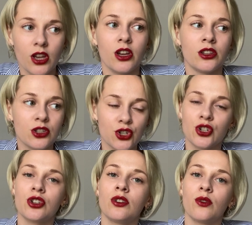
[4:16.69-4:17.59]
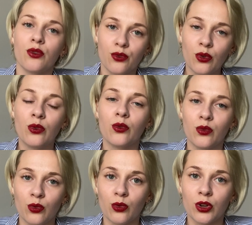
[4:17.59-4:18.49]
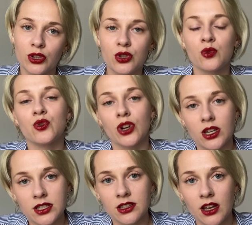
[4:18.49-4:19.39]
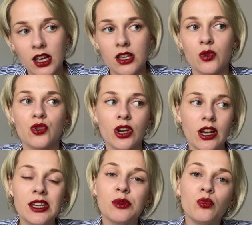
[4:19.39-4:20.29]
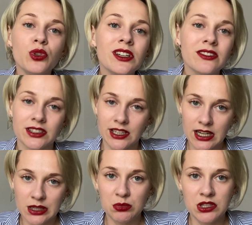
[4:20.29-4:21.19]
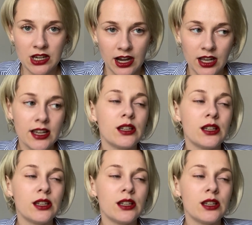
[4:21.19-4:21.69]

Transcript: Это же фу-фу-фу, это же ужасно. Неужели ему не хватает меня?